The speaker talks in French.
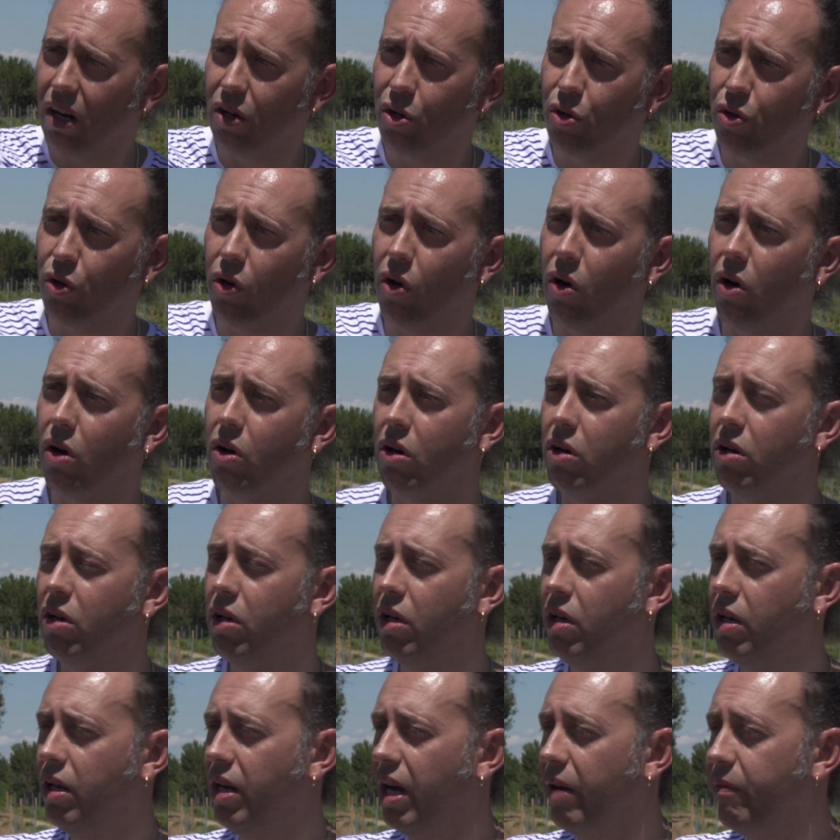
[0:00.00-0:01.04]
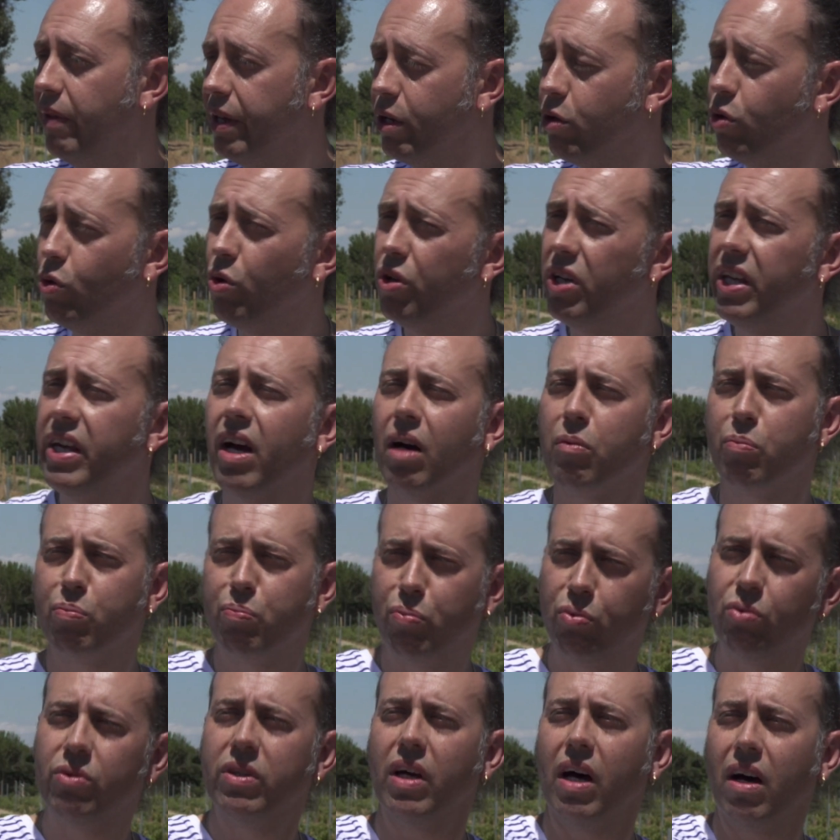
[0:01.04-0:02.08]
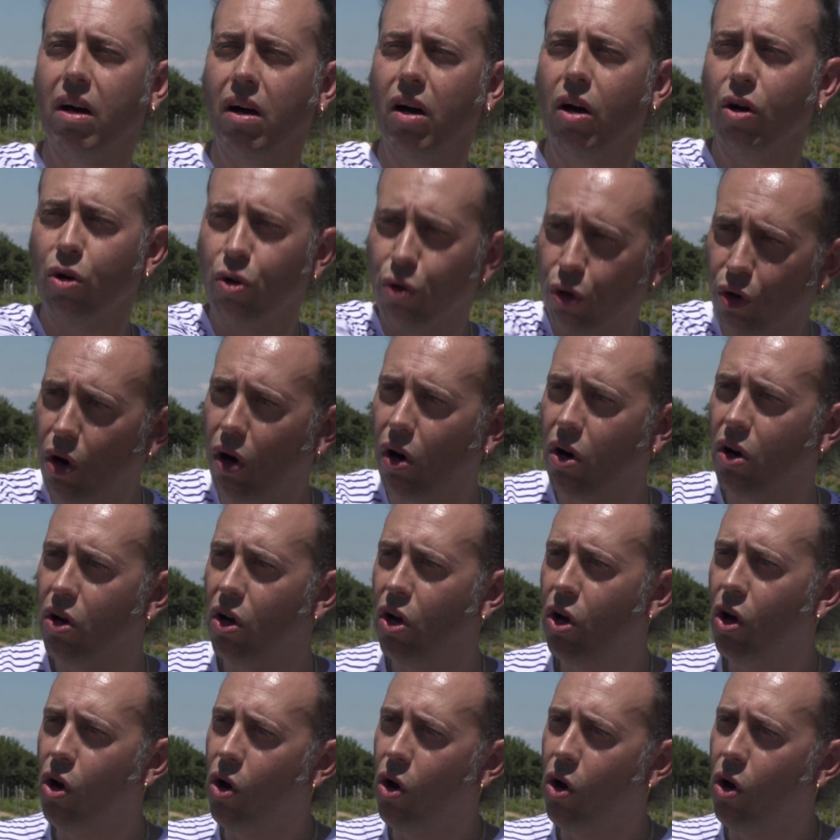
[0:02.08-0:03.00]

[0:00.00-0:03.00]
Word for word: encore, avec l'olière plus tard encore.